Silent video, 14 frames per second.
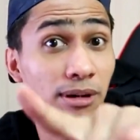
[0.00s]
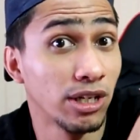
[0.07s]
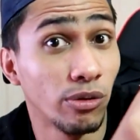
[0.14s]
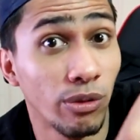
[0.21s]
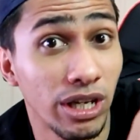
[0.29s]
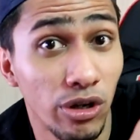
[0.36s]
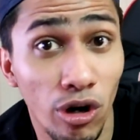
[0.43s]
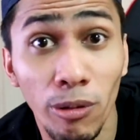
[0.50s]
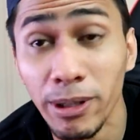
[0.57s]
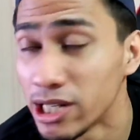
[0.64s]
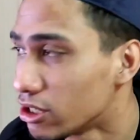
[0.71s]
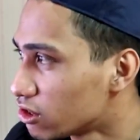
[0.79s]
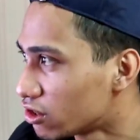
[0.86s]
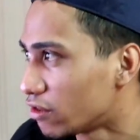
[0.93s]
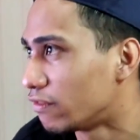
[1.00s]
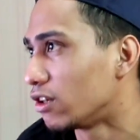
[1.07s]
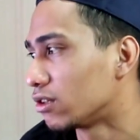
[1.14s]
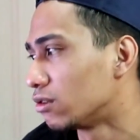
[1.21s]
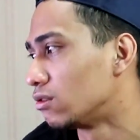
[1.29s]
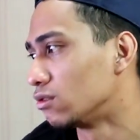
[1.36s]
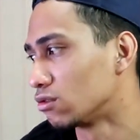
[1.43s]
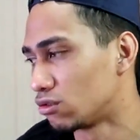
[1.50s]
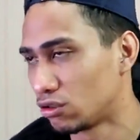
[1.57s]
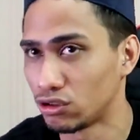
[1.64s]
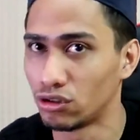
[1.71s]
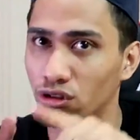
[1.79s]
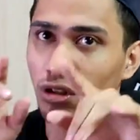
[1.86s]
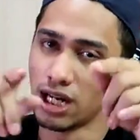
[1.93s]
by the way, open na yung server ko kung gusto
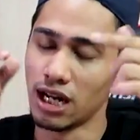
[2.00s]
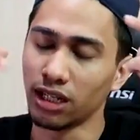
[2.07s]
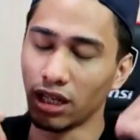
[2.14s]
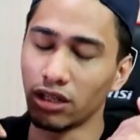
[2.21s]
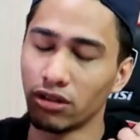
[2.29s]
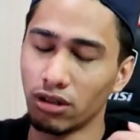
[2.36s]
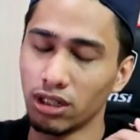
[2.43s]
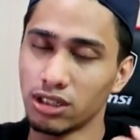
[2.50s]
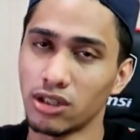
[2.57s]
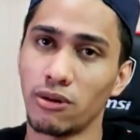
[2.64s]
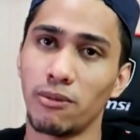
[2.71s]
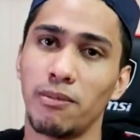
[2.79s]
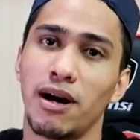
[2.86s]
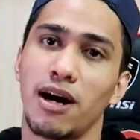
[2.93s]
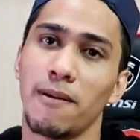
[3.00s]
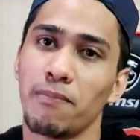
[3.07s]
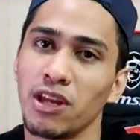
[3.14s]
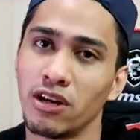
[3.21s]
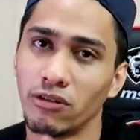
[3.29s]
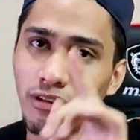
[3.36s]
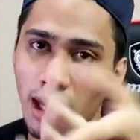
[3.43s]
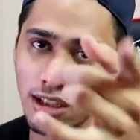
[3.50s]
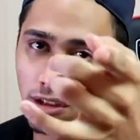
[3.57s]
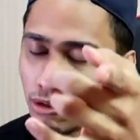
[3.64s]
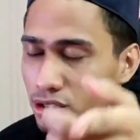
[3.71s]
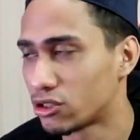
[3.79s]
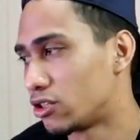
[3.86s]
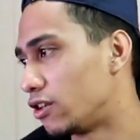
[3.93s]
niyo. Ilalagay ko yung link sa baba.
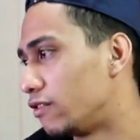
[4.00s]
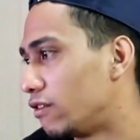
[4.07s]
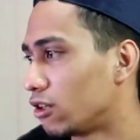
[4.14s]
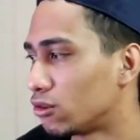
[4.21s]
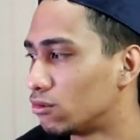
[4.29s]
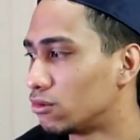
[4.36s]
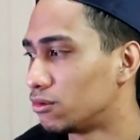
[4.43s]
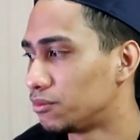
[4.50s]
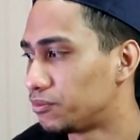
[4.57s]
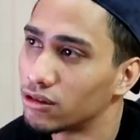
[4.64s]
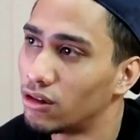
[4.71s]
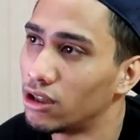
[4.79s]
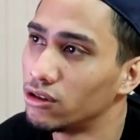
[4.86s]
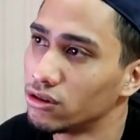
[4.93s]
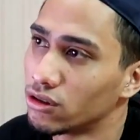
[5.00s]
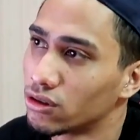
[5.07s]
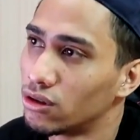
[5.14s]
Ragnarok server kung, kung ano niyo